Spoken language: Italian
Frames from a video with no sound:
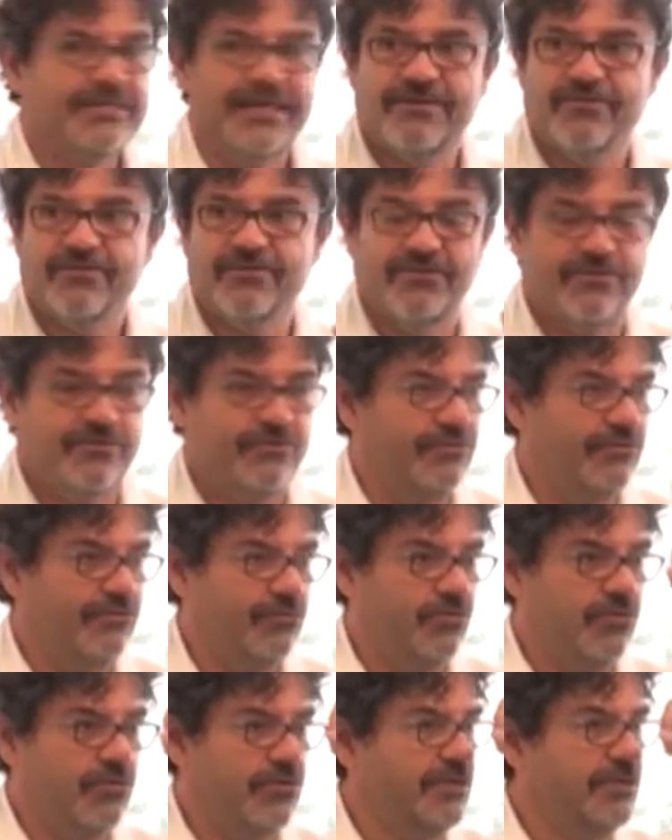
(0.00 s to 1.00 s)
L'EMBO è
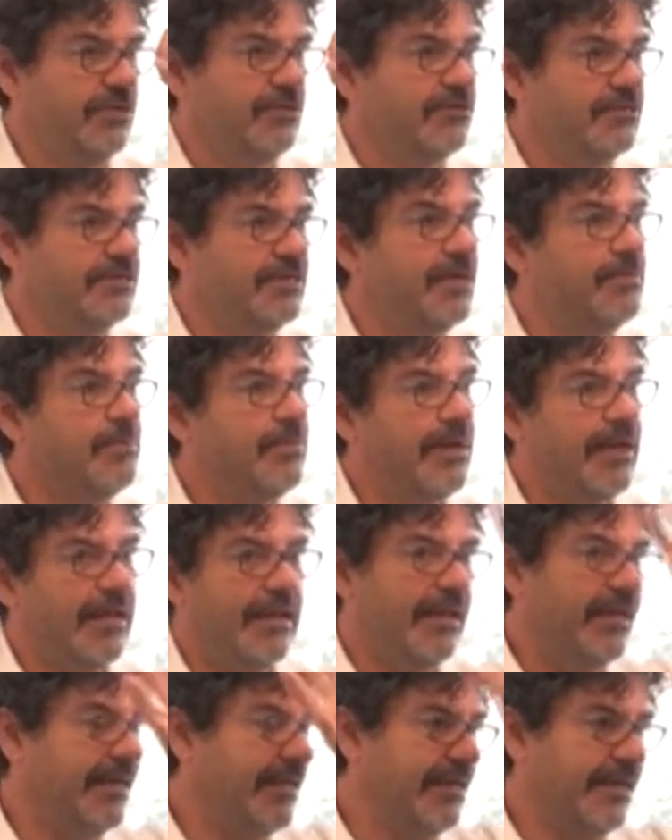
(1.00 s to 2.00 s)
una delle
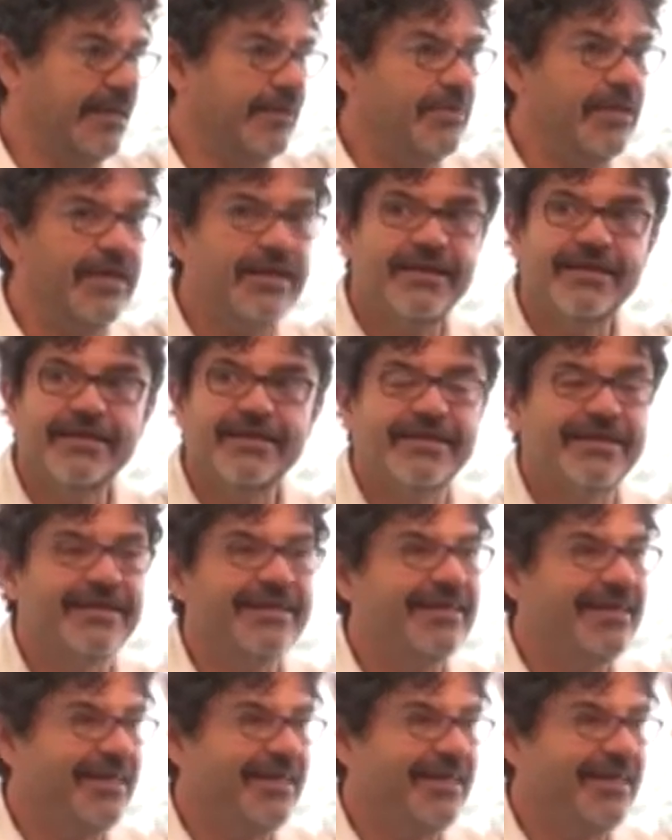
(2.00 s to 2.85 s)
eh, più grandi, più